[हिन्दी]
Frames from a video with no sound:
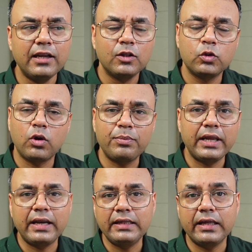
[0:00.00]
तो आप ये
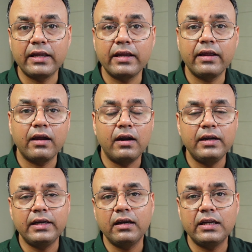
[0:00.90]
नहीं देखेंगे
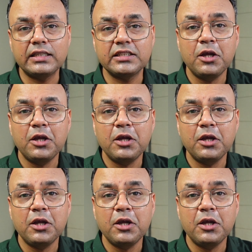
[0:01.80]
अनटिल लेस